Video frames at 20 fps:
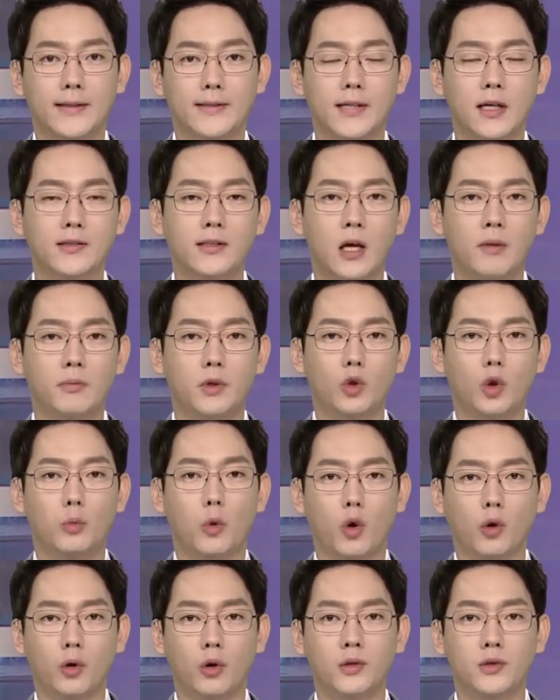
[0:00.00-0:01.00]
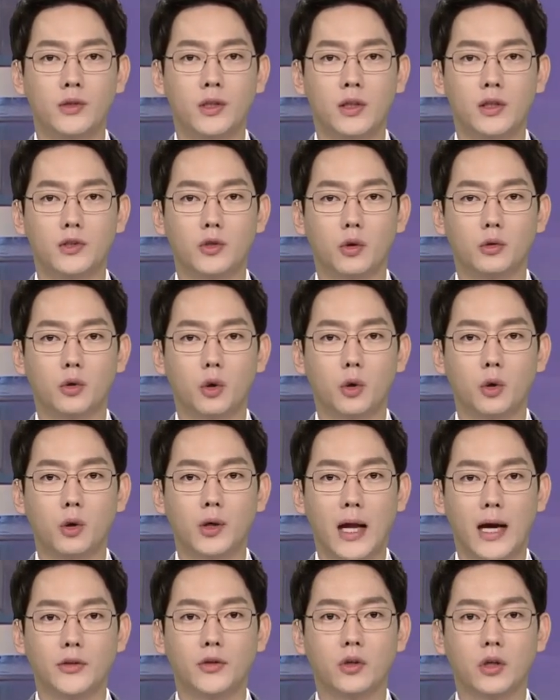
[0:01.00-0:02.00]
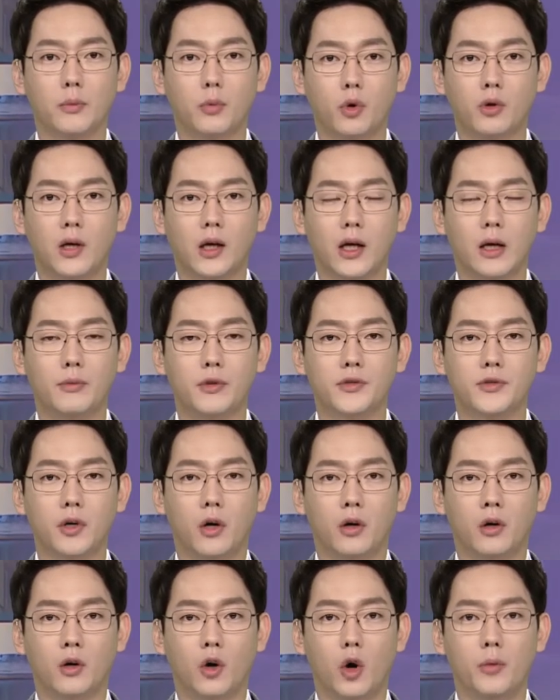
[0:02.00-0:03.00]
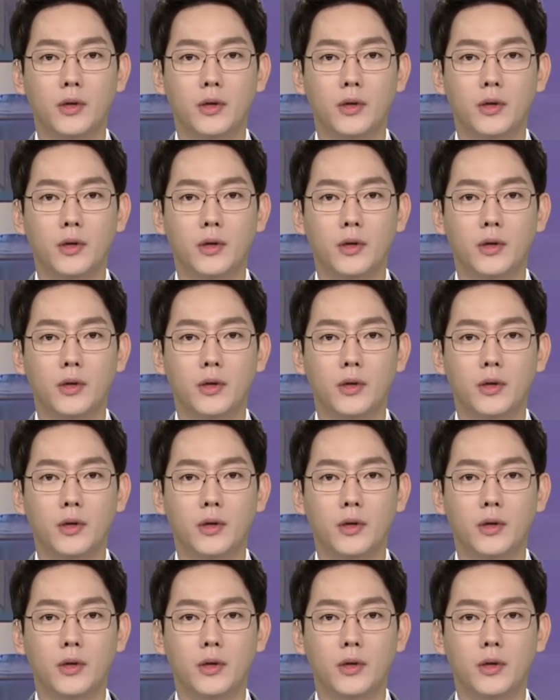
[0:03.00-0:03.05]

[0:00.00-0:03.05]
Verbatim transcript: 생산비도 못 건질 정도로 가격이 폭락하면서